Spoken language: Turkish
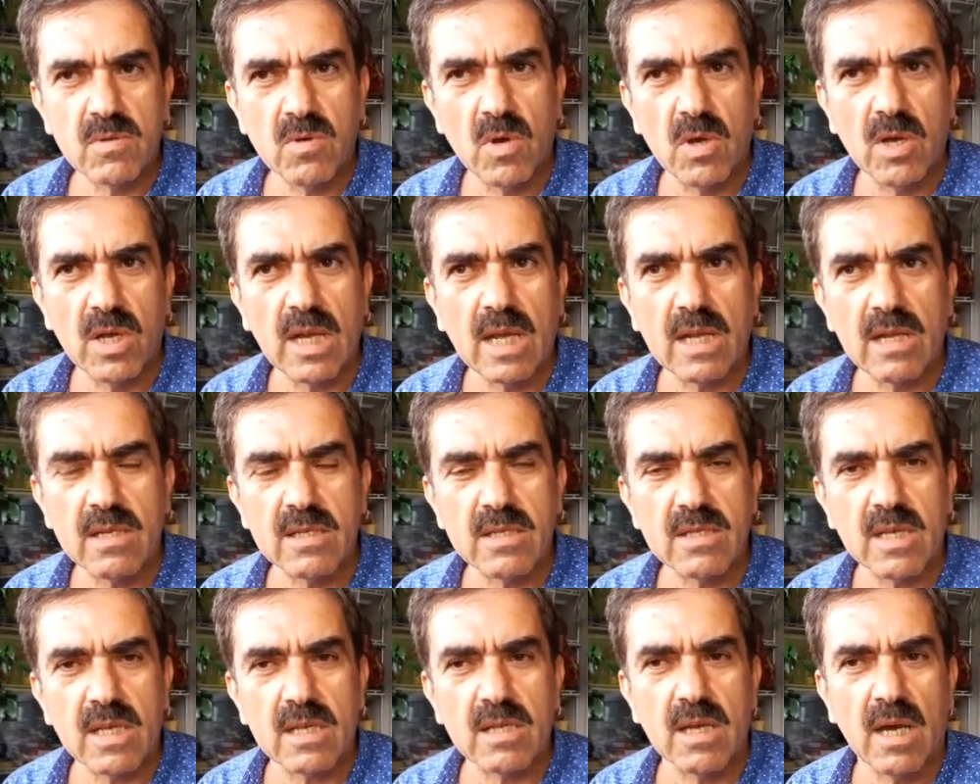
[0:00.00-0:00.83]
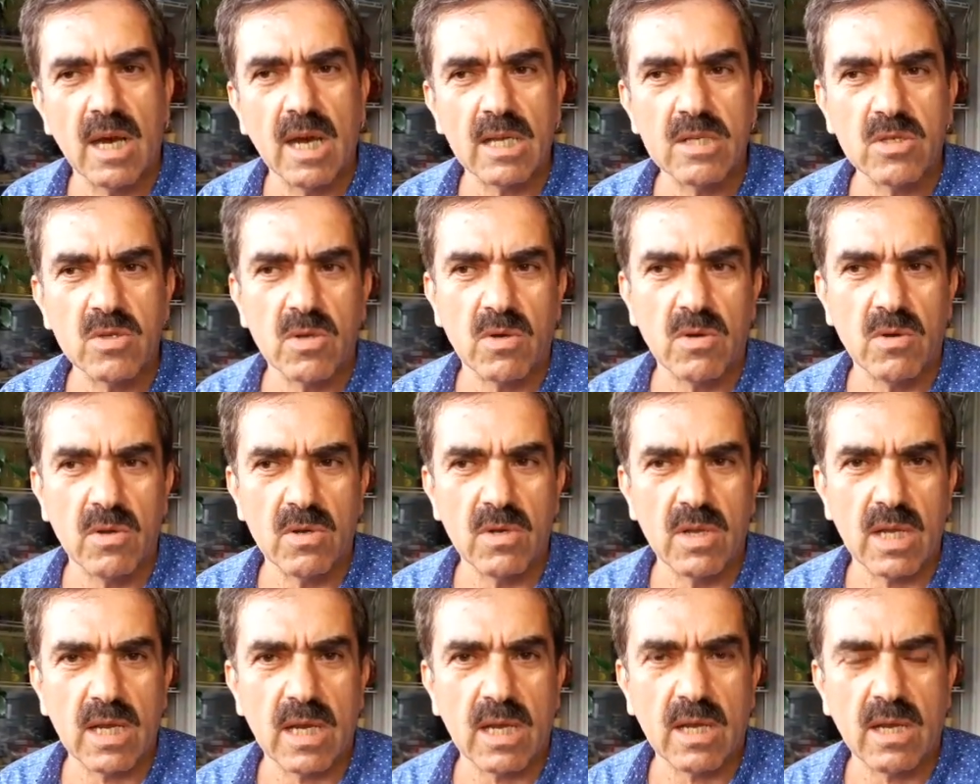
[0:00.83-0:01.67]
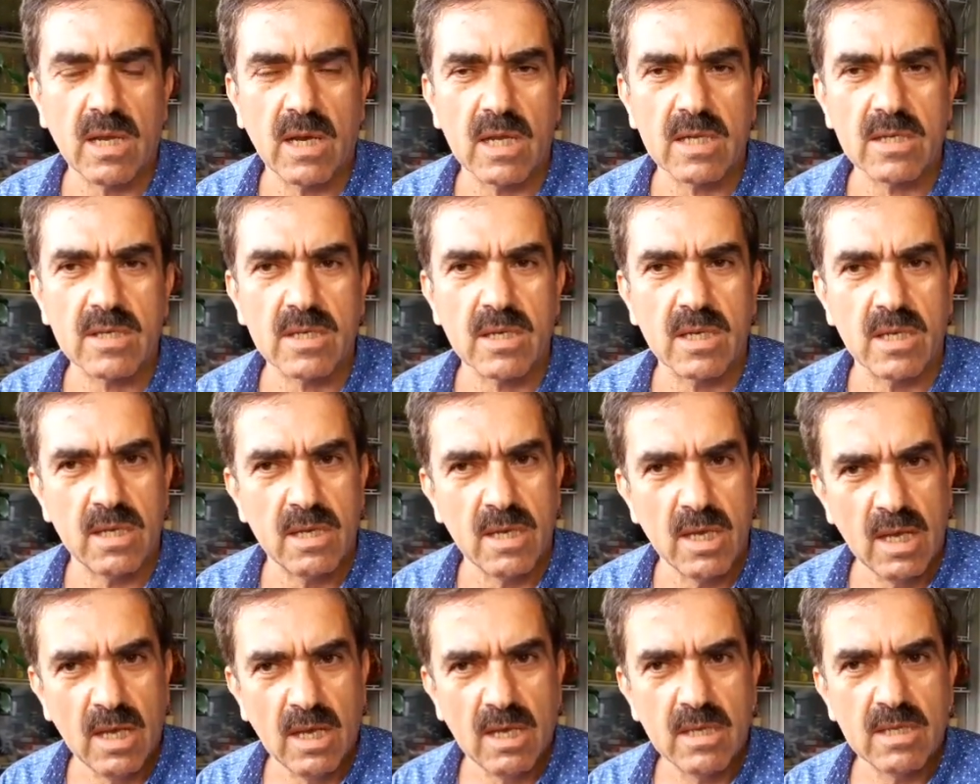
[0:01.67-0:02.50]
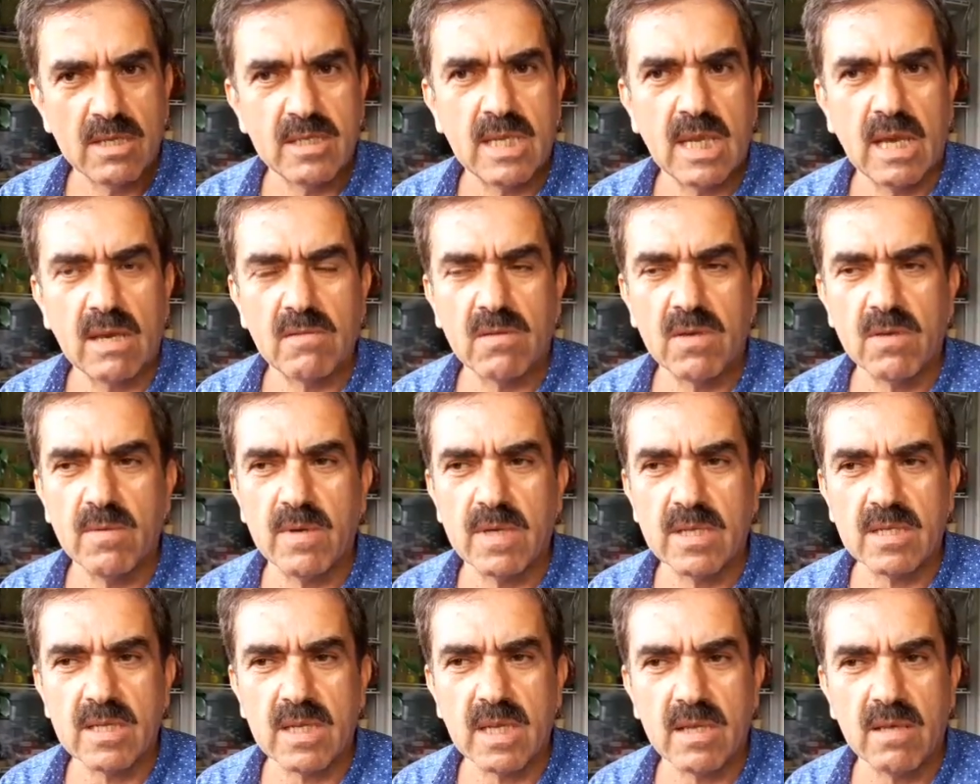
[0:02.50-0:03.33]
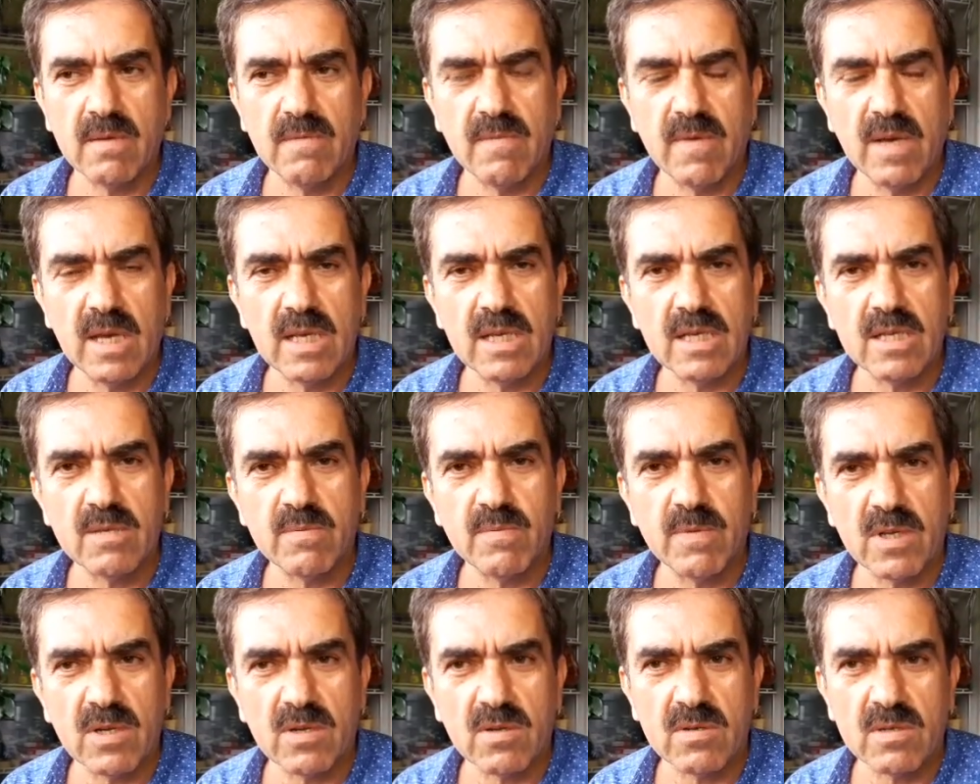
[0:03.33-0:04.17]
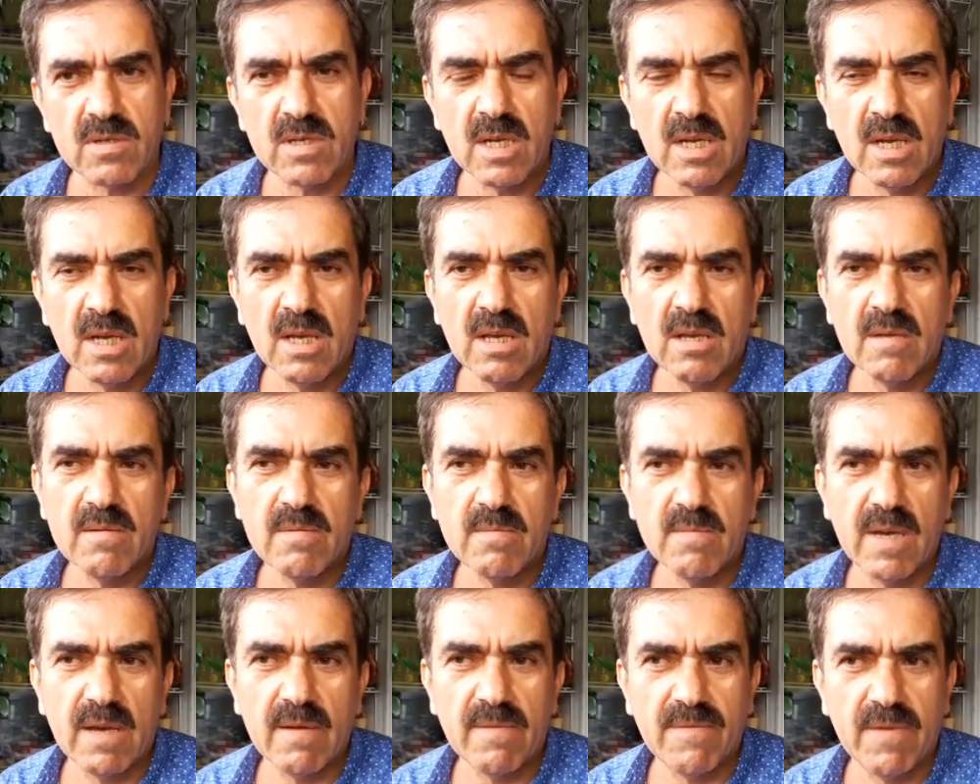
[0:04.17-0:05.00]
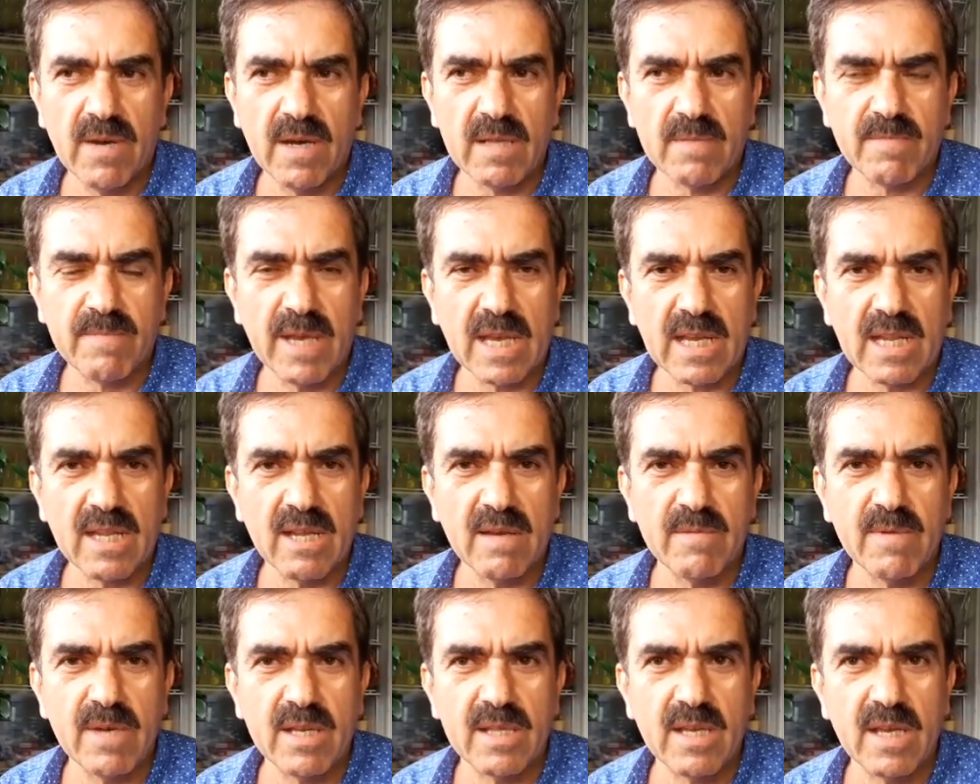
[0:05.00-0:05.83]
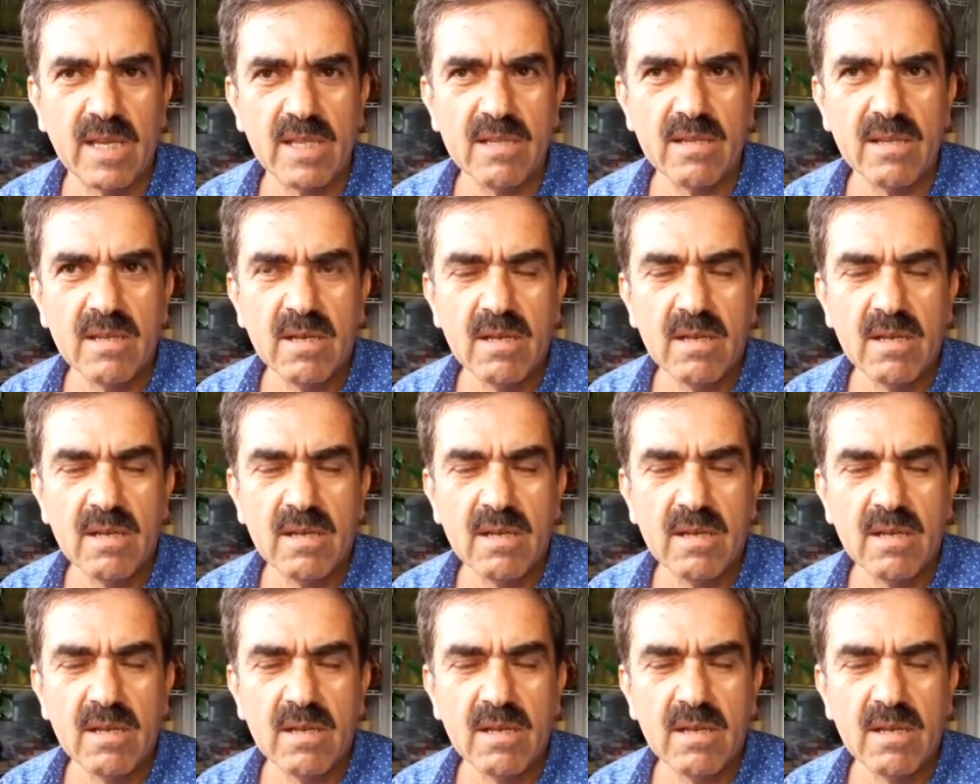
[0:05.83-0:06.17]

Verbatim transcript: öğrenince daha çok onlara karşı sevgi besledim ve hiçbir menfaat beklemeden